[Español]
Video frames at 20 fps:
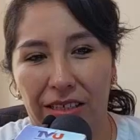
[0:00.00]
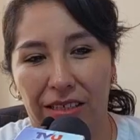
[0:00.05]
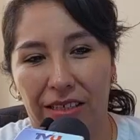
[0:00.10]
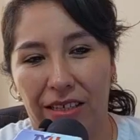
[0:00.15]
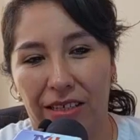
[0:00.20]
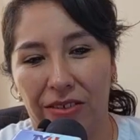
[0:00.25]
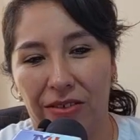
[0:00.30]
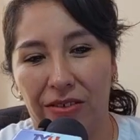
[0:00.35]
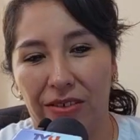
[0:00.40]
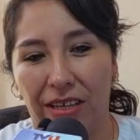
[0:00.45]

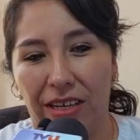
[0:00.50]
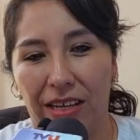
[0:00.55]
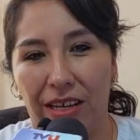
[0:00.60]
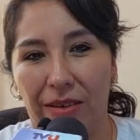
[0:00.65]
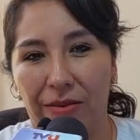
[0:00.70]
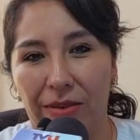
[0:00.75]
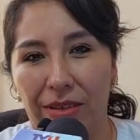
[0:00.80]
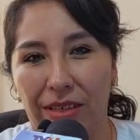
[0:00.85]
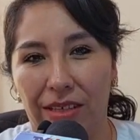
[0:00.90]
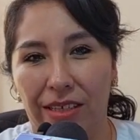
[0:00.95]
Dentro
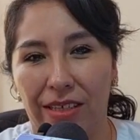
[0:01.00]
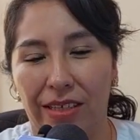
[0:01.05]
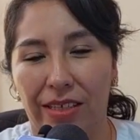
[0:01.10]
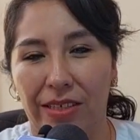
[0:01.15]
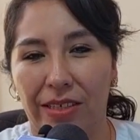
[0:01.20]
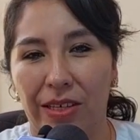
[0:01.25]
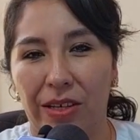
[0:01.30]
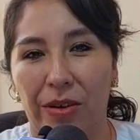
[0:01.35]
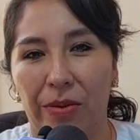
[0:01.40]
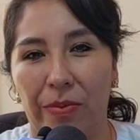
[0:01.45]
del
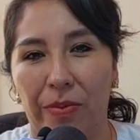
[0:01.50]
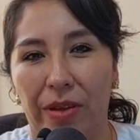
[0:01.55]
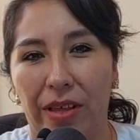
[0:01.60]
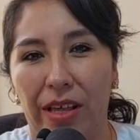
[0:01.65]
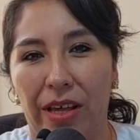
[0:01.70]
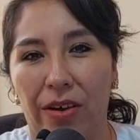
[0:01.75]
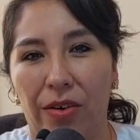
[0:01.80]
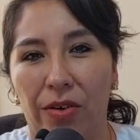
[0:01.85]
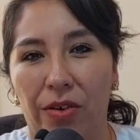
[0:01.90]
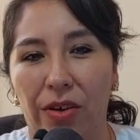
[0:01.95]
gabinete
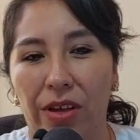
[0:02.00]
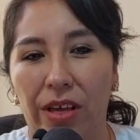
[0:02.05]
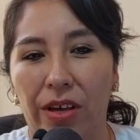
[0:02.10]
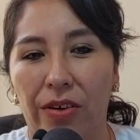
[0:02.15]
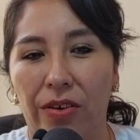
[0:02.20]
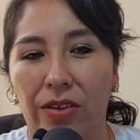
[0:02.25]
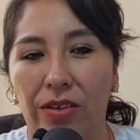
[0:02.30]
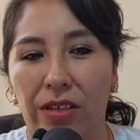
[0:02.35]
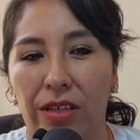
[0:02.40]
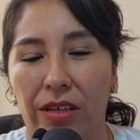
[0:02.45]

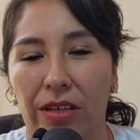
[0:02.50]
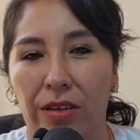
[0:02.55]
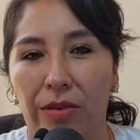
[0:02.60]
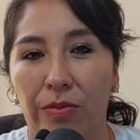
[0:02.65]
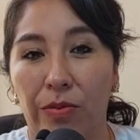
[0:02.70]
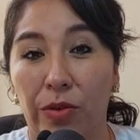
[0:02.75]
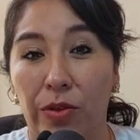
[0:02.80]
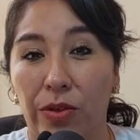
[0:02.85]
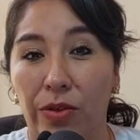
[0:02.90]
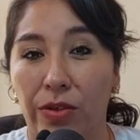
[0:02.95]
psicopedagógico
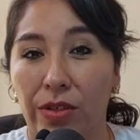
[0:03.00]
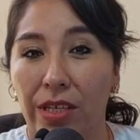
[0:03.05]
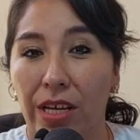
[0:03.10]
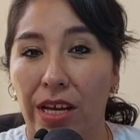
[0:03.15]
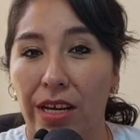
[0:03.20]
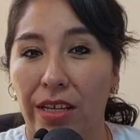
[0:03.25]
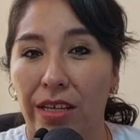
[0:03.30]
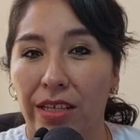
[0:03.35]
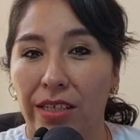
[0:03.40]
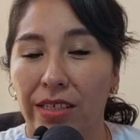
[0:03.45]
tenemos
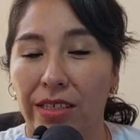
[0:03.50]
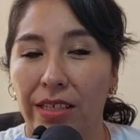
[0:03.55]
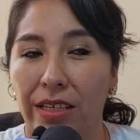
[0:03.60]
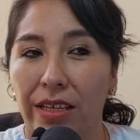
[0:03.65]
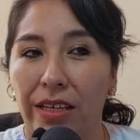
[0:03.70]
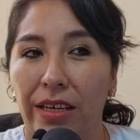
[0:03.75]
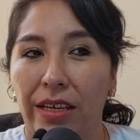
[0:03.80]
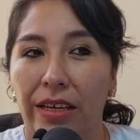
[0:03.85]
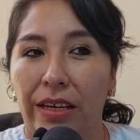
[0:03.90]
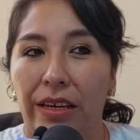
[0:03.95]
dos
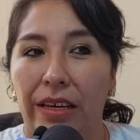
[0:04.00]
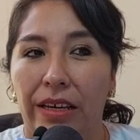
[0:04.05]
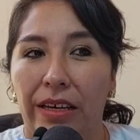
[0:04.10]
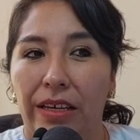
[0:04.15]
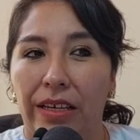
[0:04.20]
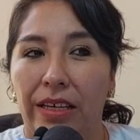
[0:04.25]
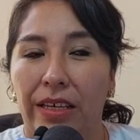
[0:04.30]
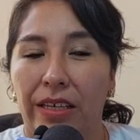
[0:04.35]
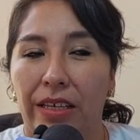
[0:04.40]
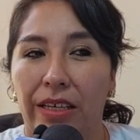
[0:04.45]
áreas
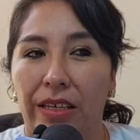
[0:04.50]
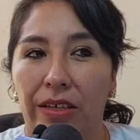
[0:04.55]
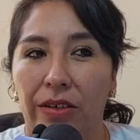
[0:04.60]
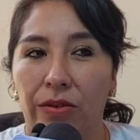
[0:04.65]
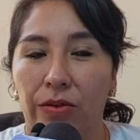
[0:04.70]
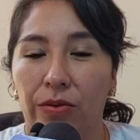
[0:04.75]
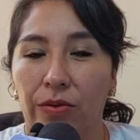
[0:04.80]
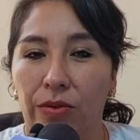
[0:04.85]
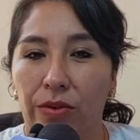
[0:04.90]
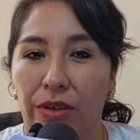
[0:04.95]

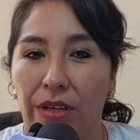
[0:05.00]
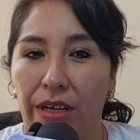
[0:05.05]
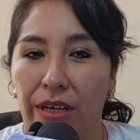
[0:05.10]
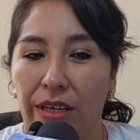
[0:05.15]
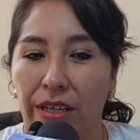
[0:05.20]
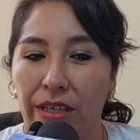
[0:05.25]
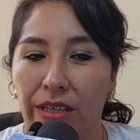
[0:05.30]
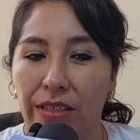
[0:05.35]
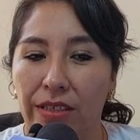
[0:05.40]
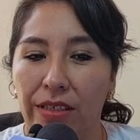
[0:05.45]
que
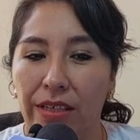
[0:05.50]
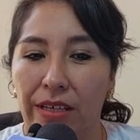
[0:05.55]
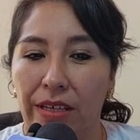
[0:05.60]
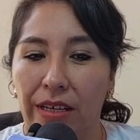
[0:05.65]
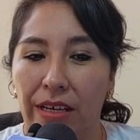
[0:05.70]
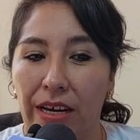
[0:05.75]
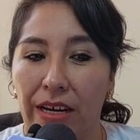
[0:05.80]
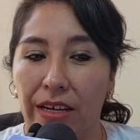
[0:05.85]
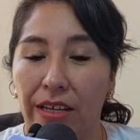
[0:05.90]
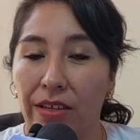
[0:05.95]
una es
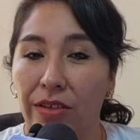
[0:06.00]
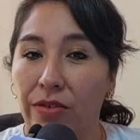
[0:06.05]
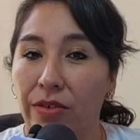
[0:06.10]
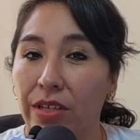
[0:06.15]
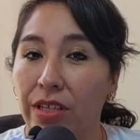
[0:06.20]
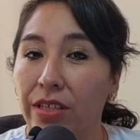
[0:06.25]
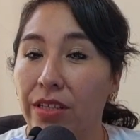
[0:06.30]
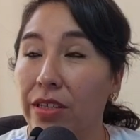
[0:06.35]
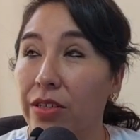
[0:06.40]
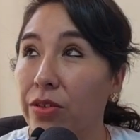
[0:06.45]
el área
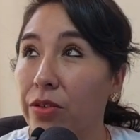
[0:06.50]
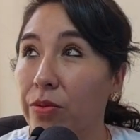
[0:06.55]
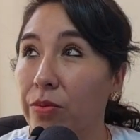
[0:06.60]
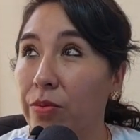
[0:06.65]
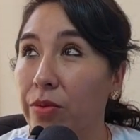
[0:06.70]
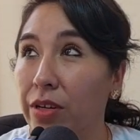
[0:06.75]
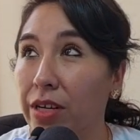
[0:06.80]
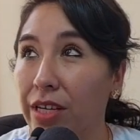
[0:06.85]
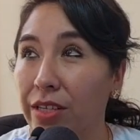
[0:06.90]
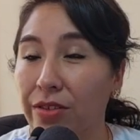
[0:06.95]
de
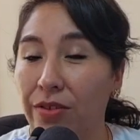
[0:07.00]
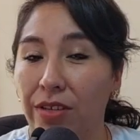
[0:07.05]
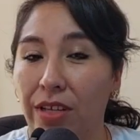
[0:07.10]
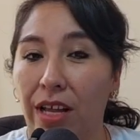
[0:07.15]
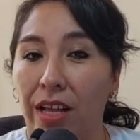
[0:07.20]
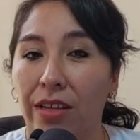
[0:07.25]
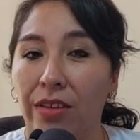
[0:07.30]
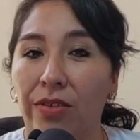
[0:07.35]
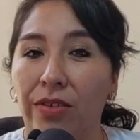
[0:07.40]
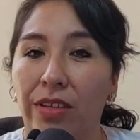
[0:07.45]
orientación
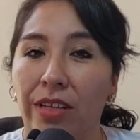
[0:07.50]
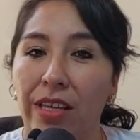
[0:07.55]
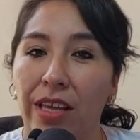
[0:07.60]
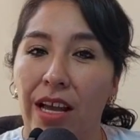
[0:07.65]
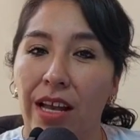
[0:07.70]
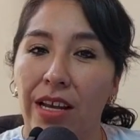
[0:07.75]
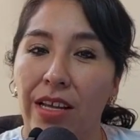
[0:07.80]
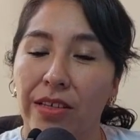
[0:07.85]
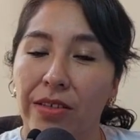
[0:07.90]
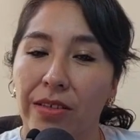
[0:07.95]
vocacional,
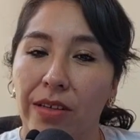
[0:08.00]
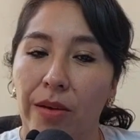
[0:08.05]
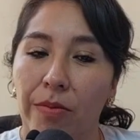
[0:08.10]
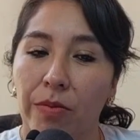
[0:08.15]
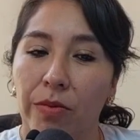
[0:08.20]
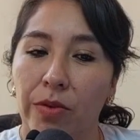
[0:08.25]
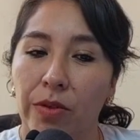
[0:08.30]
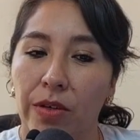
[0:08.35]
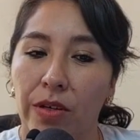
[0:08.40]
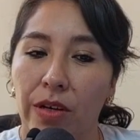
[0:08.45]
donde ya
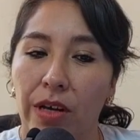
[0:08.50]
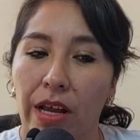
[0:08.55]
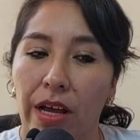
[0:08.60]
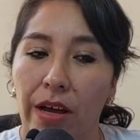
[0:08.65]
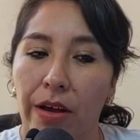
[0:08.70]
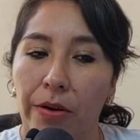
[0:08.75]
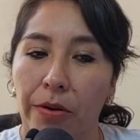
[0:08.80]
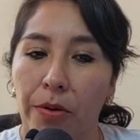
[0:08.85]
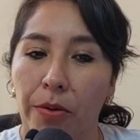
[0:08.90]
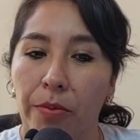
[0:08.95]
lanzamos
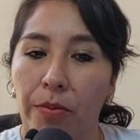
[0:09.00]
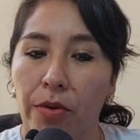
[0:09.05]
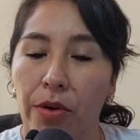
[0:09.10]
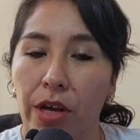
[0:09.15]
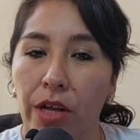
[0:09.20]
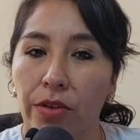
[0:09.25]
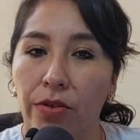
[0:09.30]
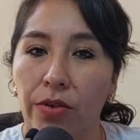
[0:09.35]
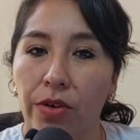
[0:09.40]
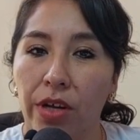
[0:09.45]
la
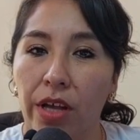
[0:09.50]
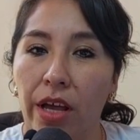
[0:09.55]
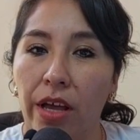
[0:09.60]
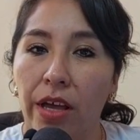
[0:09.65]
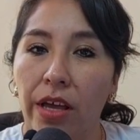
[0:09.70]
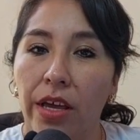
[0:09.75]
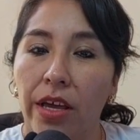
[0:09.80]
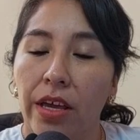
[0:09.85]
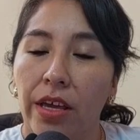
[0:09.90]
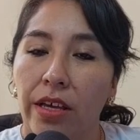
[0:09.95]

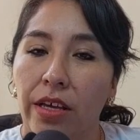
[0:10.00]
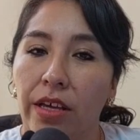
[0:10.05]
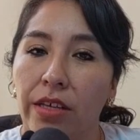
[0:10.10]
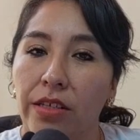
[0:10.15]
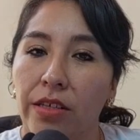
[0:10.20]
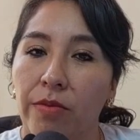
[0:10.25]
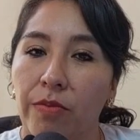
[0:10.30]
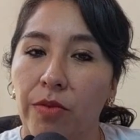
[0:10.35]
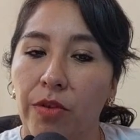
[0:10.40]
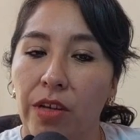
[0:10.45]
convocatoria,
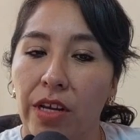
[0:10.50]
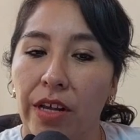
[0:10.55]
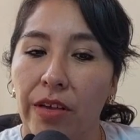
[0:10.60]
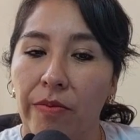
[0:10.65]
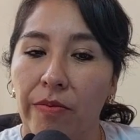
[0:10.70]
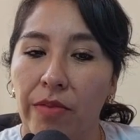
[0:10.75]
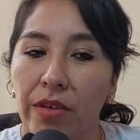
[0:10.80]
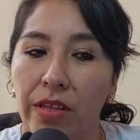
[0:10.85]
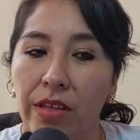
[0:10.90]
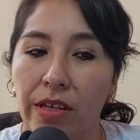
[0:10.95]
hacemos
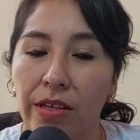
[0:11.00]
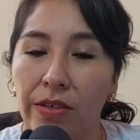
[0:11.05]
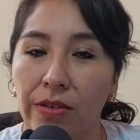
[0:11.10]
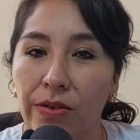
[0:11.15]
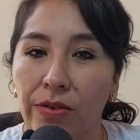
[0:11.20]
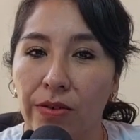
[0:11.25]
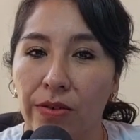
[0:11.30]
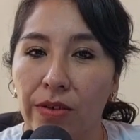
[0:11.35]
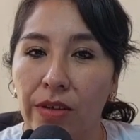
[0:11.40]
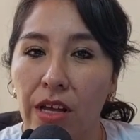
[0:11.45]
la
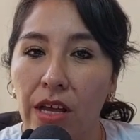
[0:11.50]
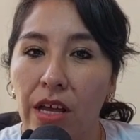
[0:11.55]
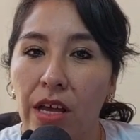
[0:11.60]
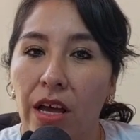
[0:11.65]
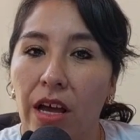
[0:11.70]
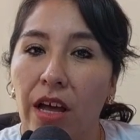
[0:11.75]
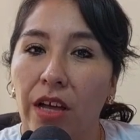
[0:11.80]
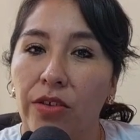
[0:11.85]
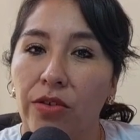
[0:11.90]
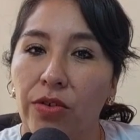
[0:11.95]
invitación
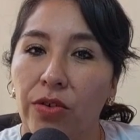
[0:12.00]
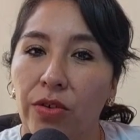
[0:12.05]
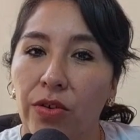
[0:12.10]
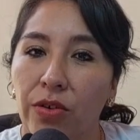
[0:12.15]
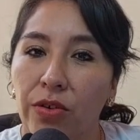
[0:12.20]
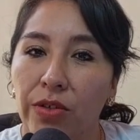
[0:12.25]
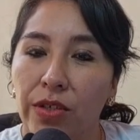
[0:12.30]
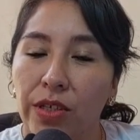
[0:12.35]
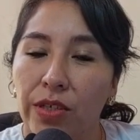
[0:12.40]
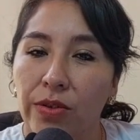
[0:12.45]
a
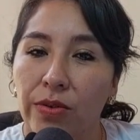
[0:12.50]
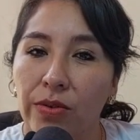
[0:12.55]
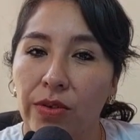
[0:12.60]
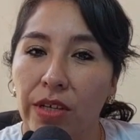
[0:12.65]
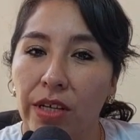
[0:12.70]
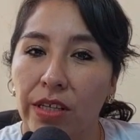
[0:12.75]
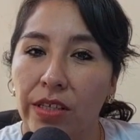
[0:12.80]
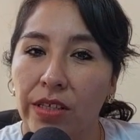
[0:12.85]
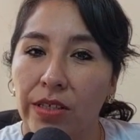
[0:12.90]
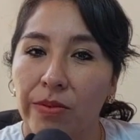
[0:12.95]
todos los
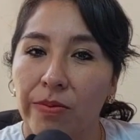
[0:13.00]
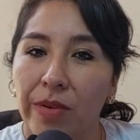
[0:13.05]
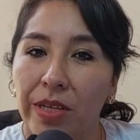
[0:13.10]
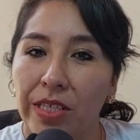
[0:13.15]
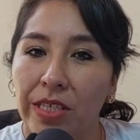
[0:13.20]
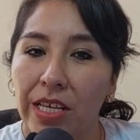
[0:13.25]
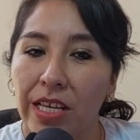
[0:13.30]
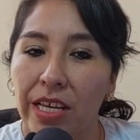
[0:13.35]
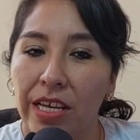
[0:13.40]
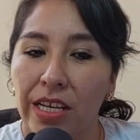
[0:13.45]
estudiantes
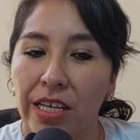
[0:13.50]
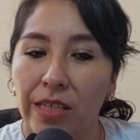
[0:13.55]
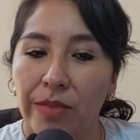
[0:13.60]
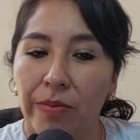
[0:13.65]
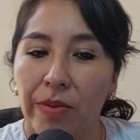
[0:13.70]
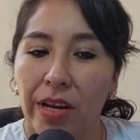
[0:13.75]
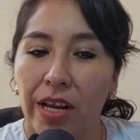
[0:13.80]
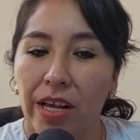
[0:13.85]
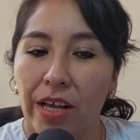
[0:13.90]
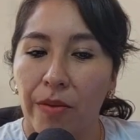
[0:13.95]

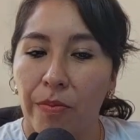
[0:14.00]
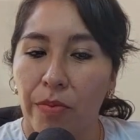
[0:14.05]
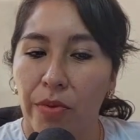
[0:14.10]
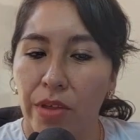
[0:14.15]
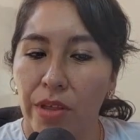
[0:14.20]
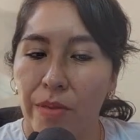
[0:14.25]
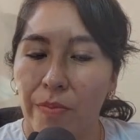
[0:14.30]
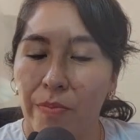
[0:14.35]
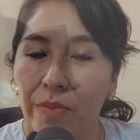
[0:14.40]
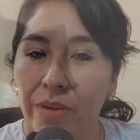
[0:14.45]
bachilleres para que
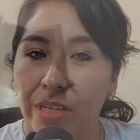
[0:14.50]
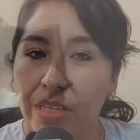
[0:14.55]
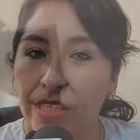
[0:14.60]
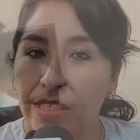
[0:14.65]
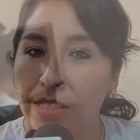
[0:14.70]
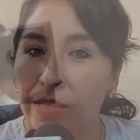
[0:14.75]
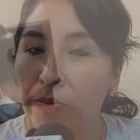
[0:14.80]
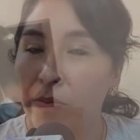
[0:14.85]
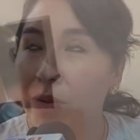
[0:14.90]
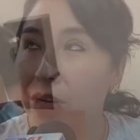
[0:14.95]
puedan
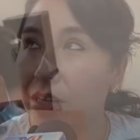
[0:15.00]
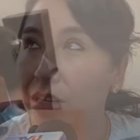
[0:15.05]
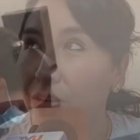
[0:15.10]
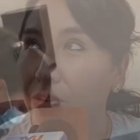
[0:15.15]
participar